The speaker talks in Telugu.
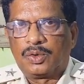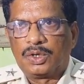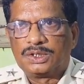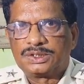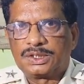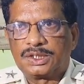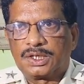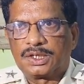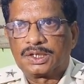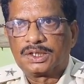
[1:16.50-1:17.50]
పోలీస్
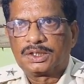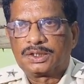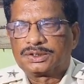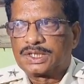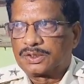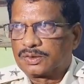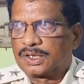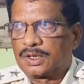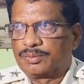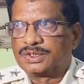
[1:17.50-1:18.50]
అధికారికి చట్టం
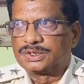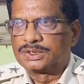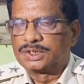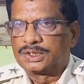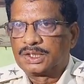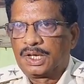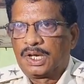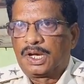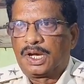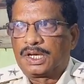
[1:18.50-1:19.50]
కల్పించింది
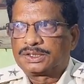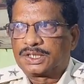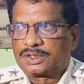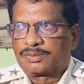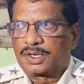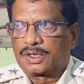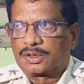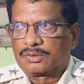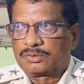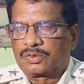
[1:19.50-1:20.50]
ఆ చట్ట
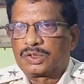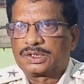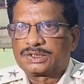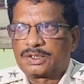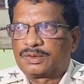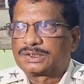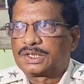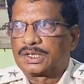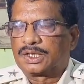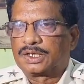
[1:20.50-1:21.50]
ప్రకారం కొంత
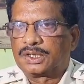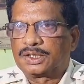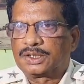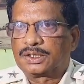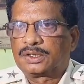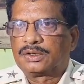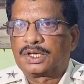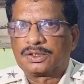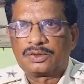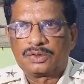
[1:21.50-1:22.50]
సమాచారాన్ని
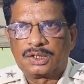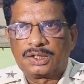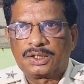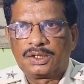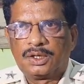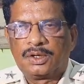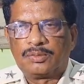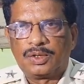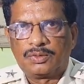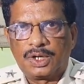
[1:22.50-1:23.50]
అతని నుండి
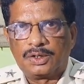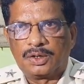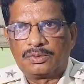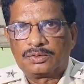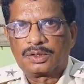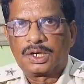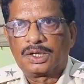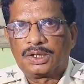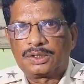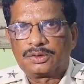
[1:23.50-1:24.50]
మేము అడిగాం
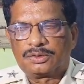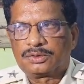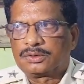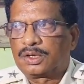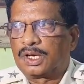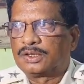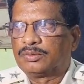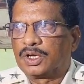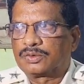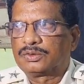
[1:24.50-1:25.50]
కానీ అతను అది
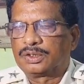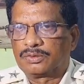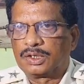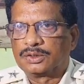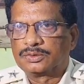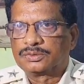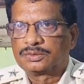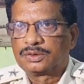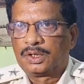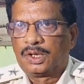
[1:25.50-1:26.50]
మాకు ఇవ్వలేదు
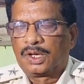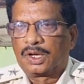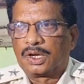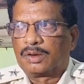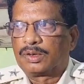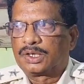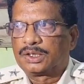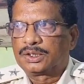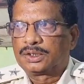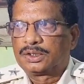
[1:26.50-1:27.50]

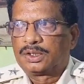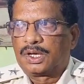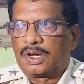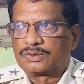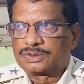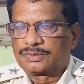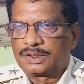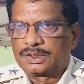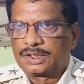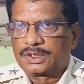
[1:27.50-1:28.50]
కాబట్టి
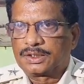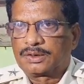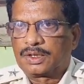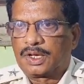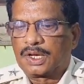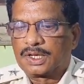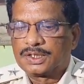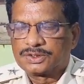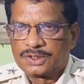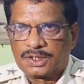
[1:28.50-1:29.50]
అవసరమైతే ఆ
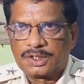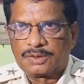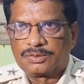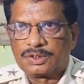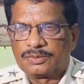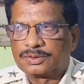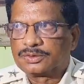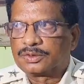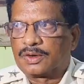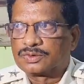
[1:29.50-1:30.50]
కేసు దర్యాప్తు
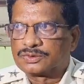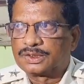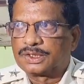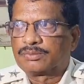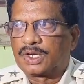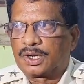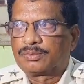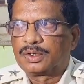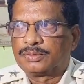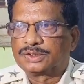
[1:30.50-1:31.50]
నిమిత్తం అవసరమైతే మరలా
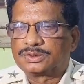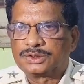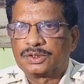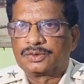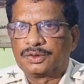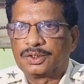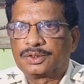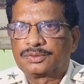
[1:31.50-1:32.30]
పిలిపించడం జరుగుతుంది